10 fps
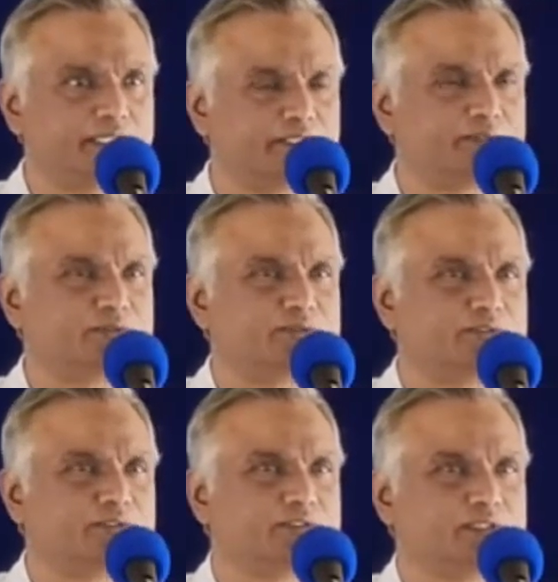లేదు
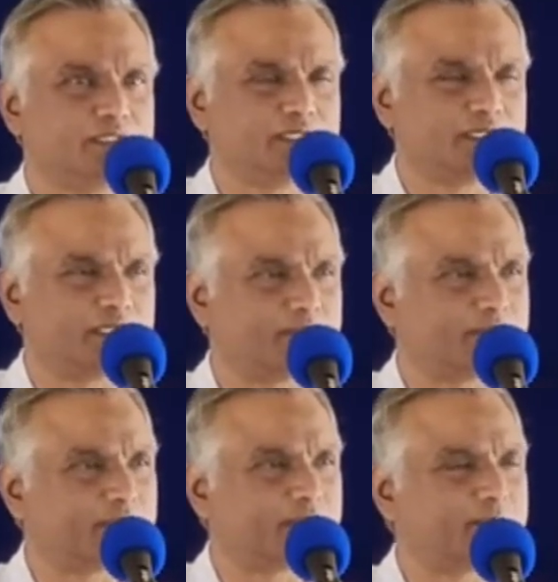ఆయన
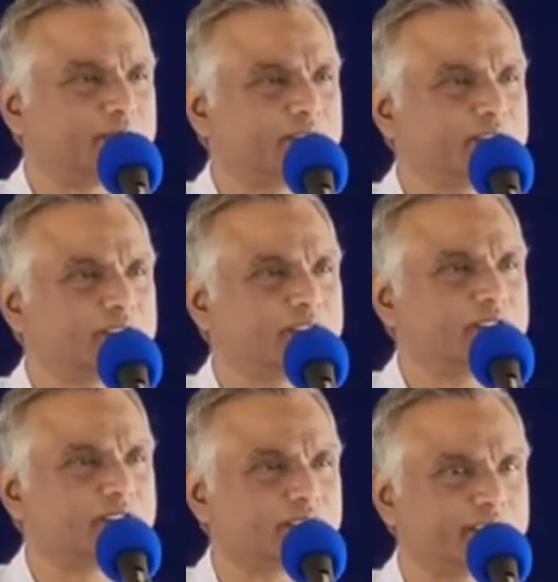పాప
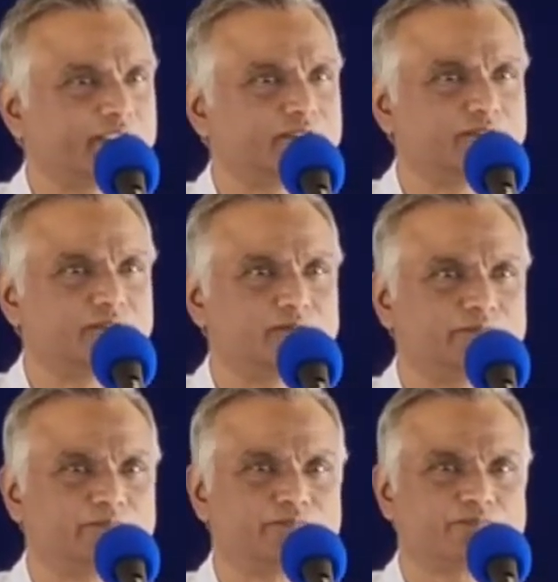రహితుడు
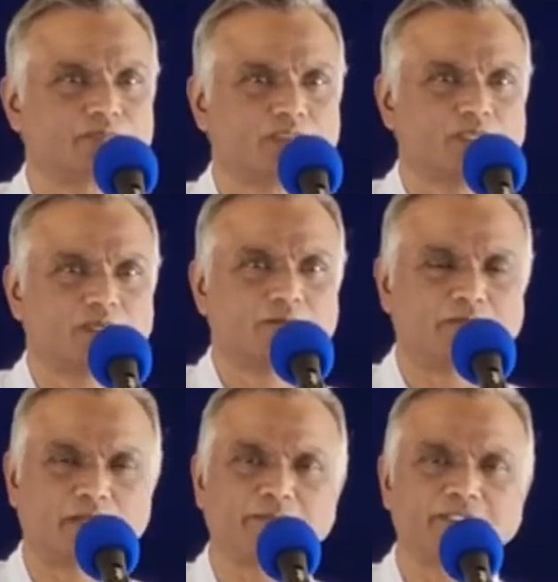
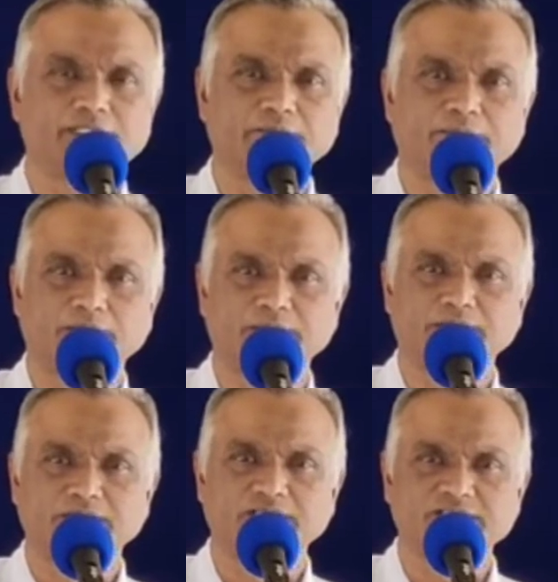మనమైతే పాప
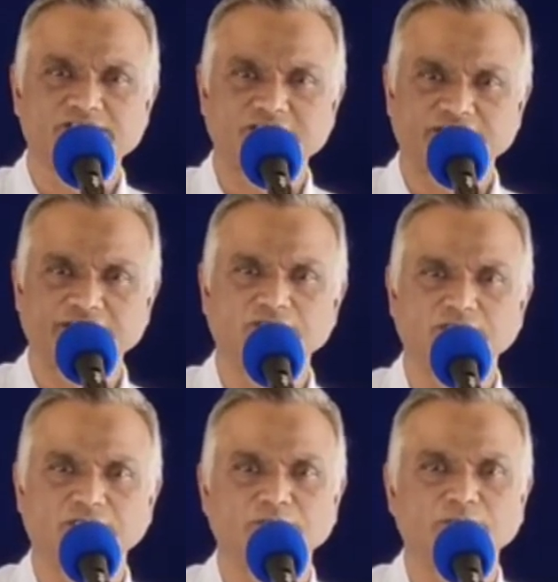
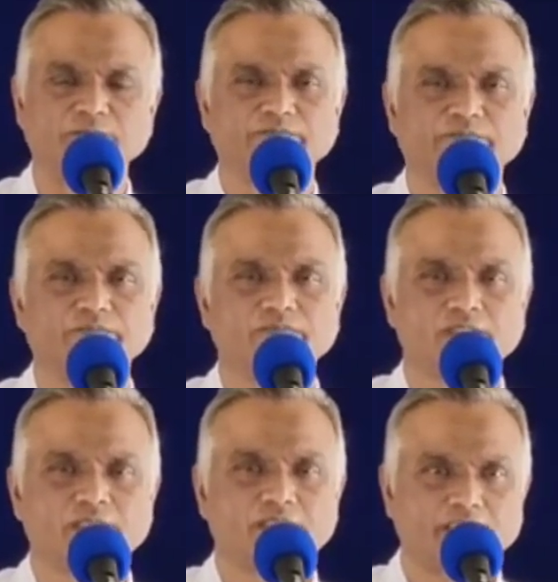సహితులము
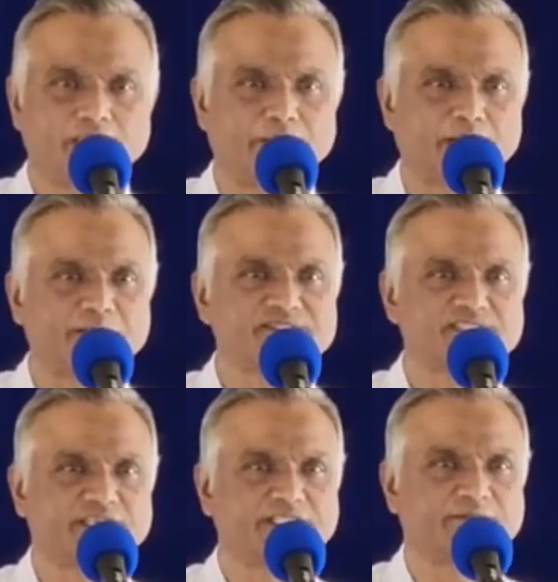ఈ పాప
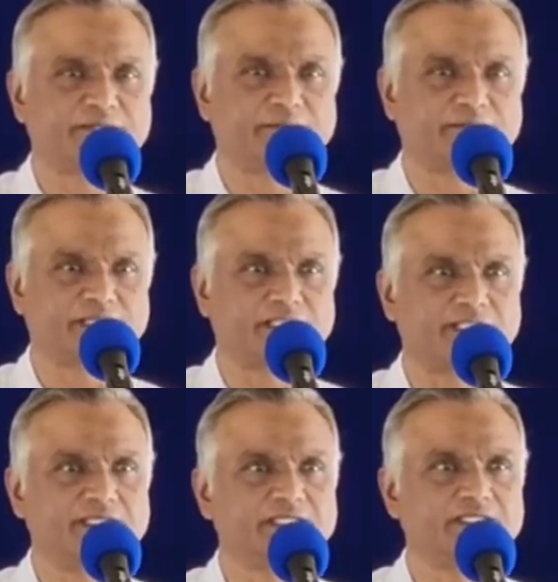సహితులమైన
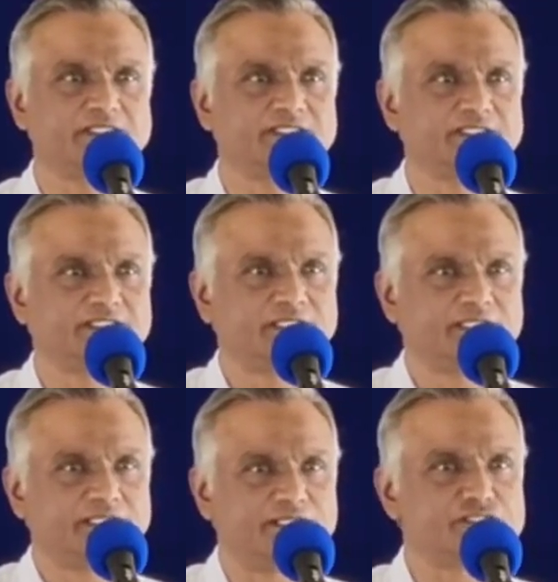మనల్ని
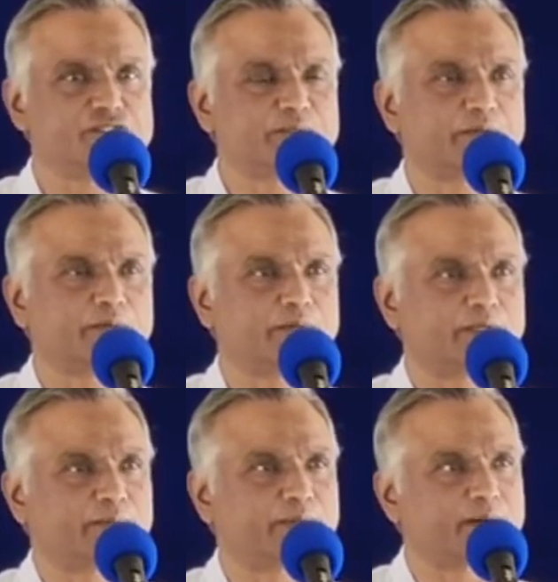యేసుప్రభు
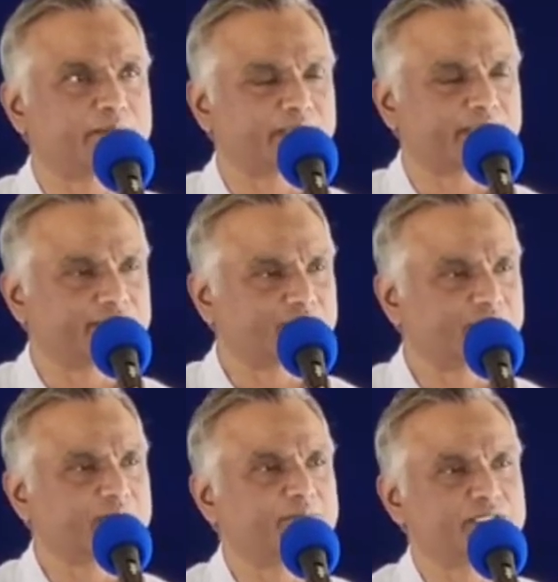వారు
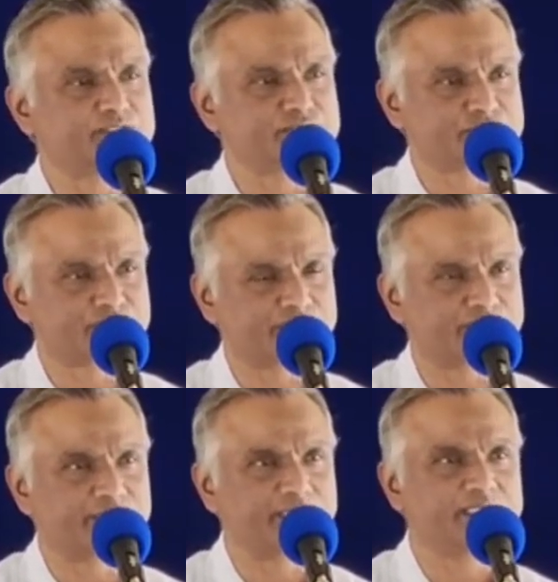పాపరహితులుగా మార్చట
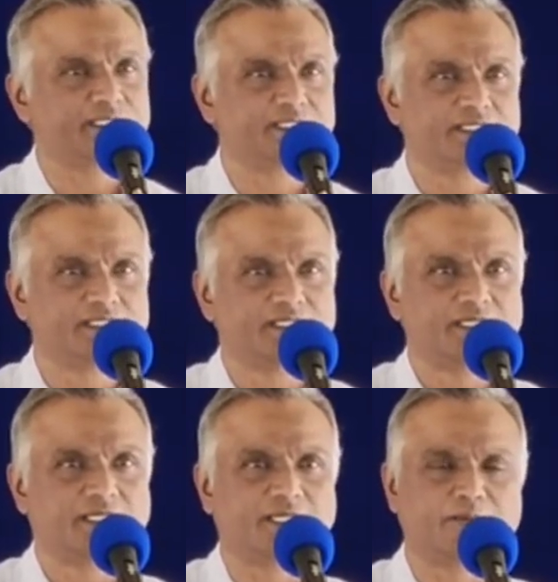కొరకై
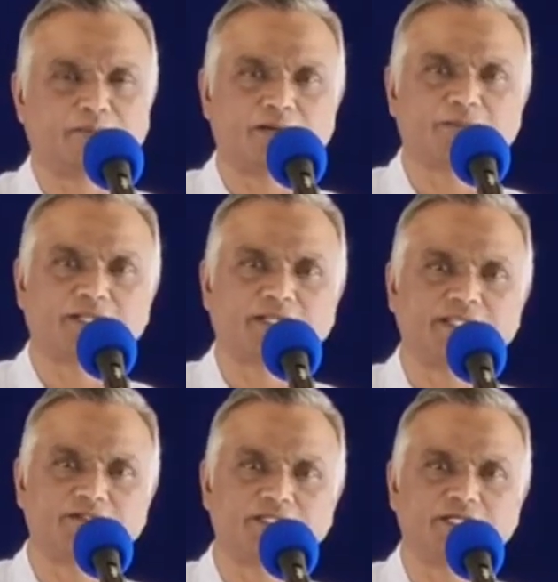ఆయన
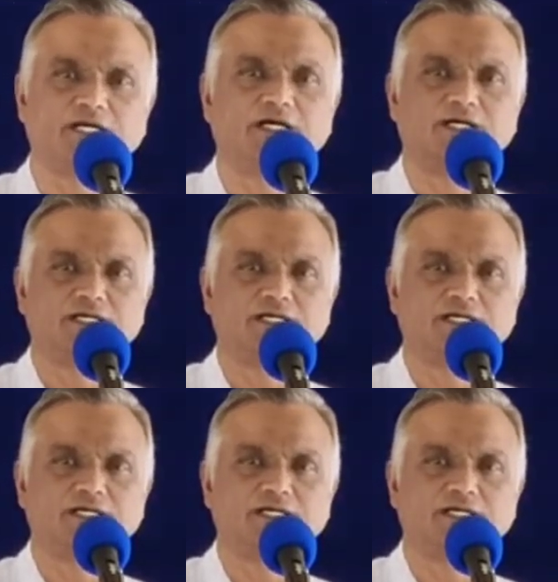పాపరహితుడుగా